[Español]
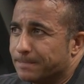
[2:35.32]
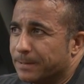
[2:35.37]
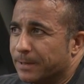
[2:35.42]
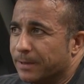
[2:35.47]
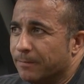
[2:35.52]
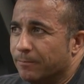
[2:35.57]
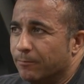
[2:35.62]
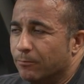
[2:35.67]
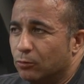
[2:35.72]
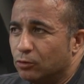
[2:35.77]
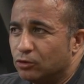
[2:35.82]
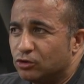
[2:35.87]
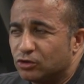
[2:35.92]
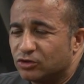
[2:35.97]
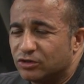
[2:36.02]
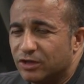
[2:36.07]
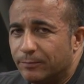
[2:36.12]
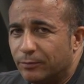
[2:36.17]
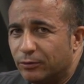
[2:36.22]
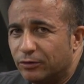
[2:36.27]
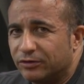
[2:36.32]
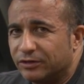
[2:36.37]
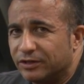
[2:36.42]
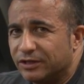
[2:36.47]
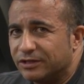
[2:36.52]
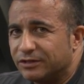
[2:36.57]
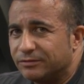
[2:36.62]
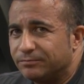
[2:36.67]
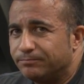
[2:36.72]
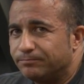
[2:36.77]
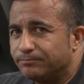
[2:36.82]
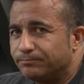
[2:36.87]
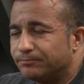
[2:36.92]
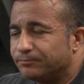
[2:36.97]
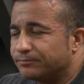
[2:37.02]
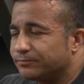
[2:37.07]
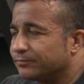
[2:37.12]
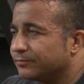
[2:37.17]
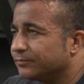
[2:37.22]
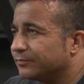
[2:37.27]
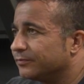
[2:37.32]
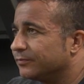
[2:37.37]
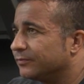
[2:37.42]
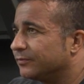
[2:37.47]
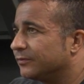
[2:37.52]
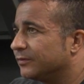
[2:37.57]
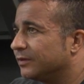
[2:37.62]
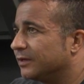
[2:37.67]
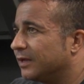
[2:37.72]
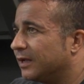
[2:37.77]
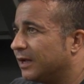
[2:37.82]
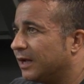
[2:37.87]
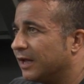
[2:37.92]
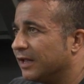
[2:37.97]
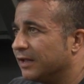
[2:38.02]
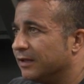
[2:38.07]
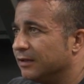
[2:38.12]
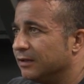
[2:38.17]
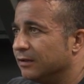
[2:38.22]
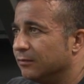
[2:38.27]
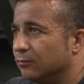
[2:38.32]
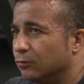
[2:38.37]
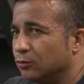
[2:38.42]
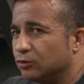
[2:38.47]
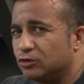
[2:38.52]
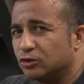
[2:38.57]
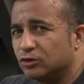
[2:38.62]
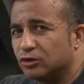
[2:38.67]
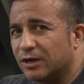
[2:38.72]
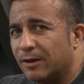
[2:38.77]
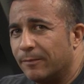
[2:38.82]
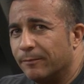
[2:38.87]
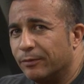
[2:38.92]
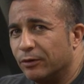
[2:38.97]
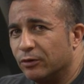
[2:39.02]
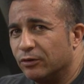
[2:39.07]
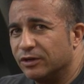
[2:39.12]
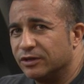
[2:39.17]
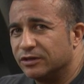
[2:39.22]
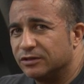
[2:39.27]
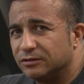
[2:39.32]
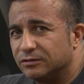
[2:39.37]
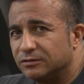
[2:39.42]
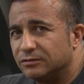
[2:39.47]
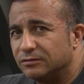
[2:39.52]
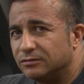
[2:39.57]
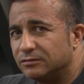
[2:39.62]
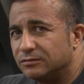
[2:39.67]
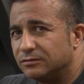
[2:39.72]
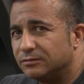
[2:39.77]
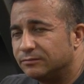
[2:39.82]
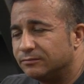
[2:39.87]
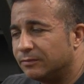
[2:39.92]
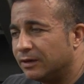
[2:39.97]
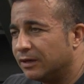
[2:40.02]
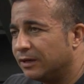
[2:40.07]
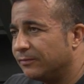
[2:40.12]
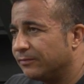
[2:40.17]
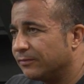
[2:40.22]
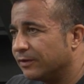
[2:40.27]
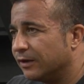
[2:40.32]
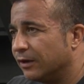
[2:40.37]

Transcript: En muchos deportes hay muchos campeones, ¿vale?